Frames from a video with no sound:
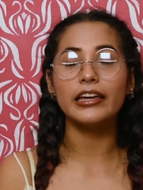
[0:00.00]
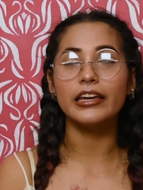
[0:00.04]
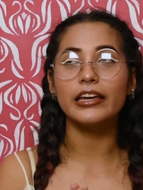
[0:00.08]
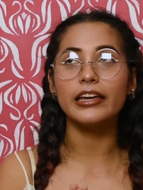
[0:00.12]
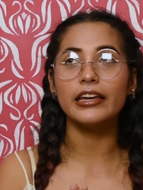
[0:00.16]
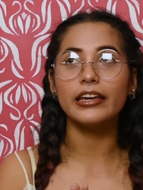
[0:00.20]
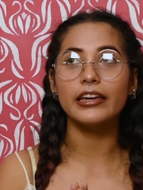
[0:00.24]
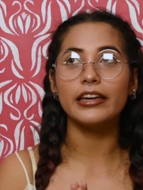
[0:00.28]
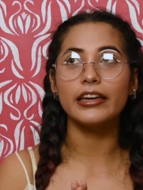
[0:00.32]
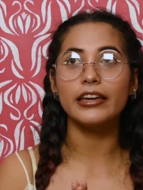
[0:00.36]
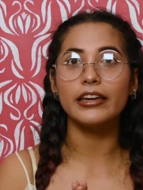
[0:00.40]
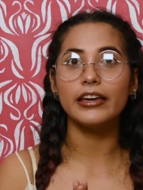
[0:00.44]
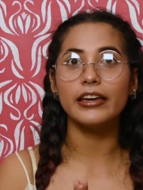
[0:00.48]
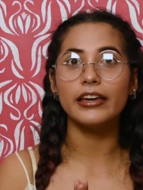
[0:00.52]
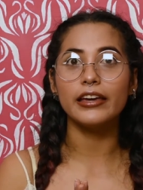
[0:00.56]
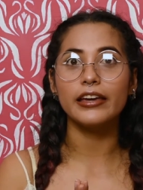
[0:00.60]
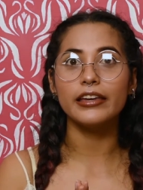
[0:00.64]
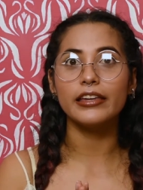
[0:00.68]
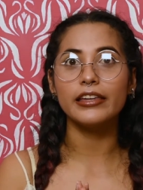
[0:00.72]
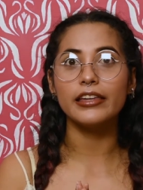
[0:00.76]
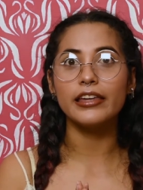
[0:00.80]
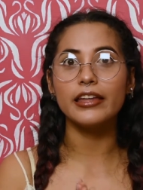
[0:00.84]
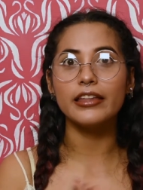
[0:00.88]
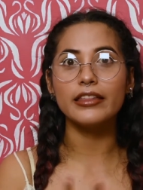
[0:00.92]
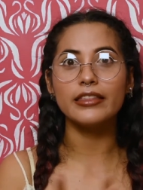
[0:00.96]

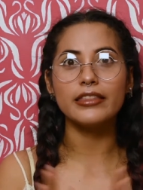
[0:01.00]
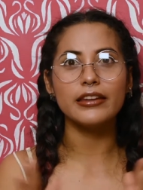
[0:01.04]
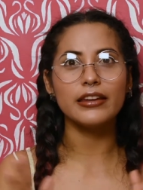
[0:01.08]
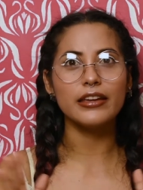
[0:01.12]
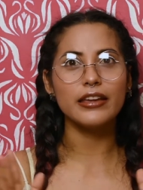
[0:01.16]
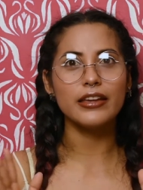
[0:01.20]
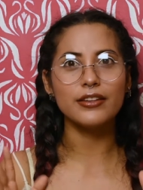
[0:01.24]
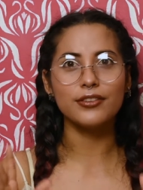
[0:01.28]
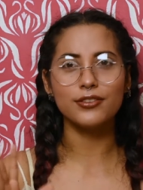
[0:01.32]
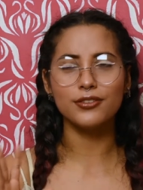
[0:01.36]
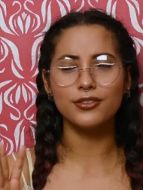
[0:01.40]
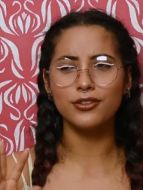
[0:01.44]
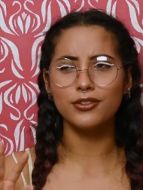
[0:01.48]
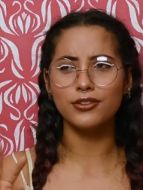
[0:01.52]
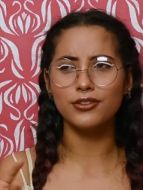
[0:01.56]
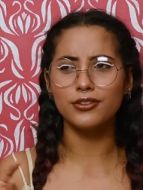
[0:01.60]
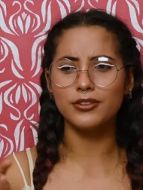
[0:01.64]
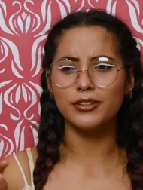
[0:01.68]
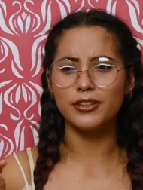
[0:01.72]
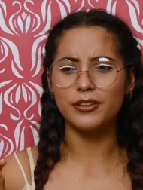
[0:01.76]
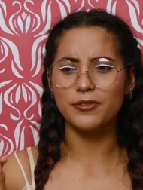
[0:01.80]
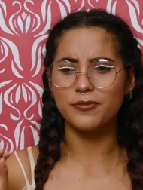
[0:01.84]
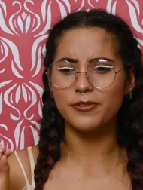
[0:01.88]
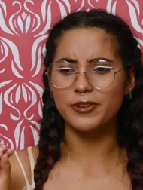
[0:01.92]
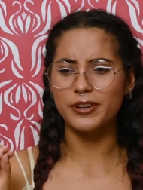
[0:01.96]
eh, y entre
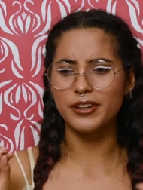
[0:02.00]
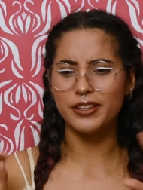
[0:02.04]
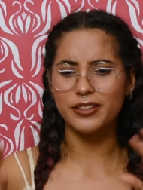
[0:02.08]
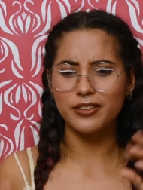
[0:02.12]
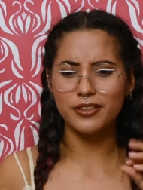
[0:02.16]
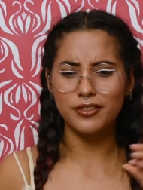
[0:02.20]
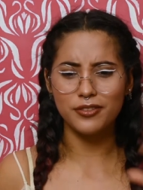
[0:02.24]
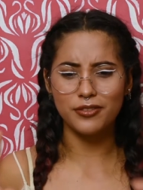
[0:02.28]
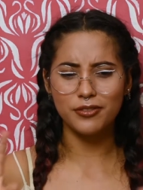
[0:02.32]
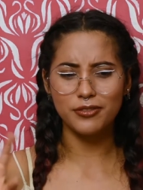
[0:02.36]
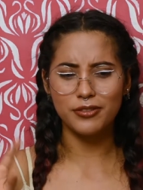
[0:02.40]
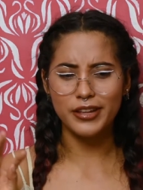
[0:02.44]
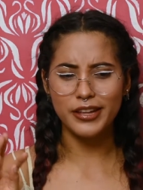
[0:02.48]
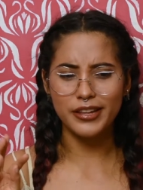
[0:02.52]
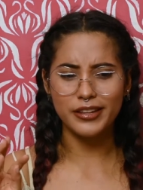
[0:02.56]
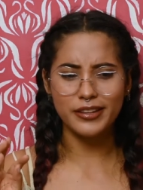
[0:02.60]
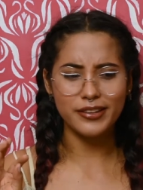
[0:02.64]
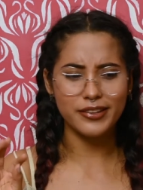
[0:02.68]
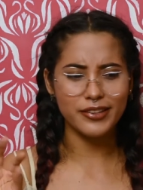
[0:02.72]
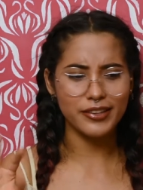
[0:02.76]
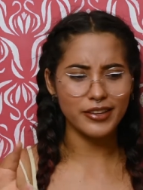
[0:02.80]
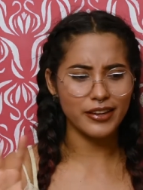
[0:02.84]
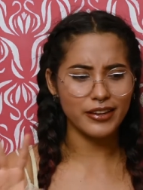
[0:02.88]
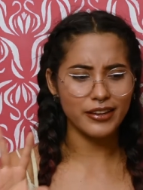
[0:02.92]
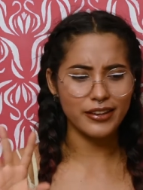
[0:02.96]
esos diferentes
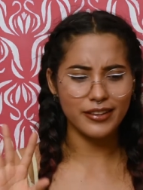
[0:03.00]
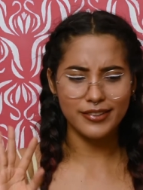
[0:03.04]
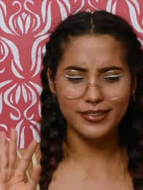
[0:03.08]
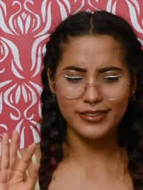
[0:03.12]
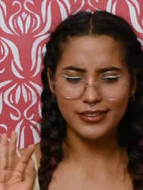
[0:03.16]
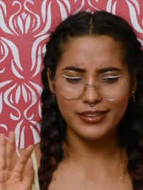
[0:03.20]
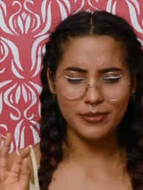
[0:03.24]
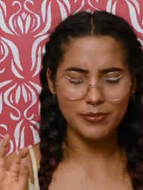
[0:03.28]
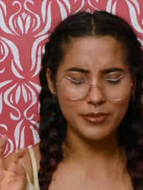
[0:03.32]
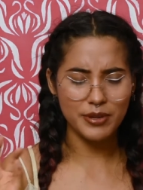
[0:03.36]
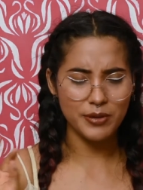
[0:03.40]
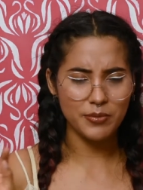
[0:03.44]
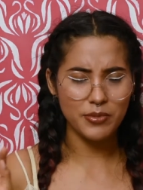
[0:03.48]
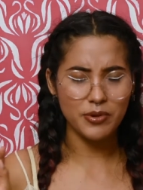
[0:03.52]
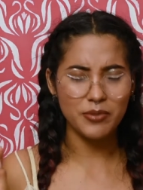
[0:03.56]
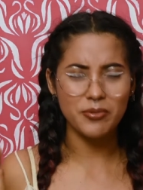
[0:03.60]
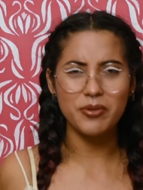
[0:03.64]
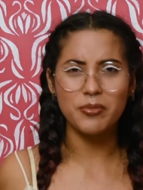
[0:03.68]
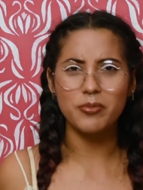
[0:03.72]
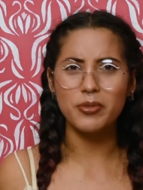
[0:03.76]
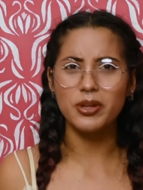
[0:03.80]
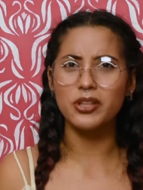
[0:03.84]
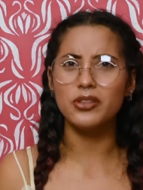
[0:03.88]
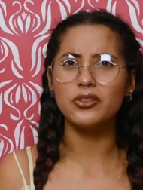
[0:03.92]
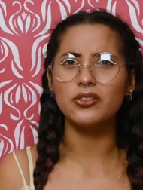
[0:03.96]
ciudades que en este mismo
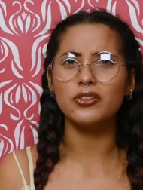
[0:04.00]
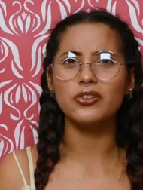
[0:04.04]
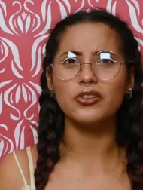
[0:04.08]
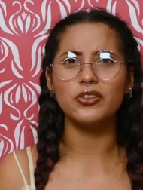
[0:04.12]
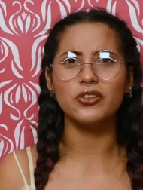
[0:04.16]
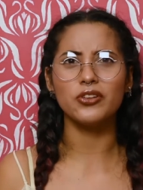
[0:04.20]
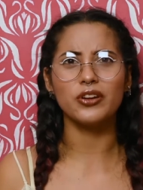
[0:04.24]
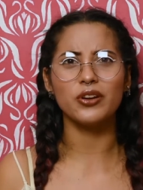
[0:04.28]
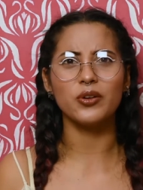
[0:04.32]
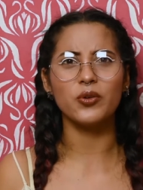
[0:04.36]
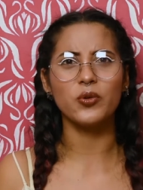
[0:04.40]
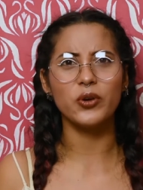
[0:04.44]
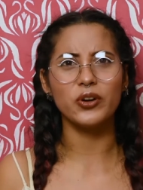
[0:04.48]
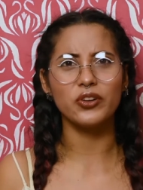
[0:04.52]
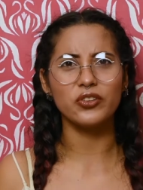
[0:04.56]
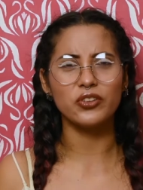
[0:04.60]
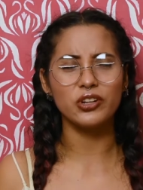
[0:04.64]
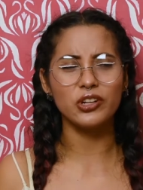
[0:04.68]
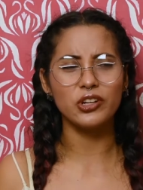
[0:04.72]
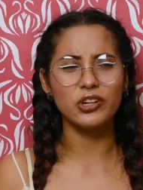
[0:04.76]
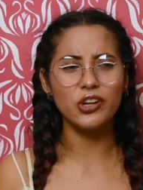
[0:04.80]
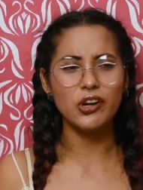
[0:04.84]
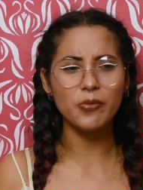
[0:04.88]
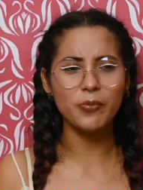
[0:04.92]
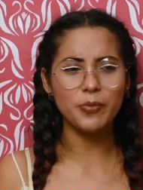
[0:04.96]
momento no recuerdo
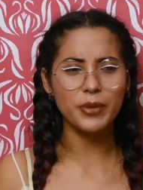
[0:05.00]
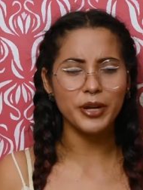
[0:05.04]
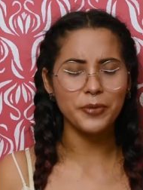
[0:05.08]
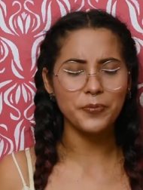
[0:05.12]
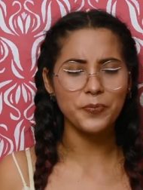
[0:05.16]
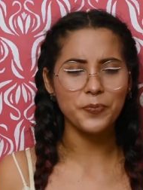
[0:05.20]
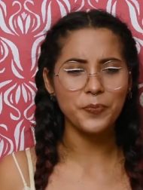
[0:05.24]
el nombre.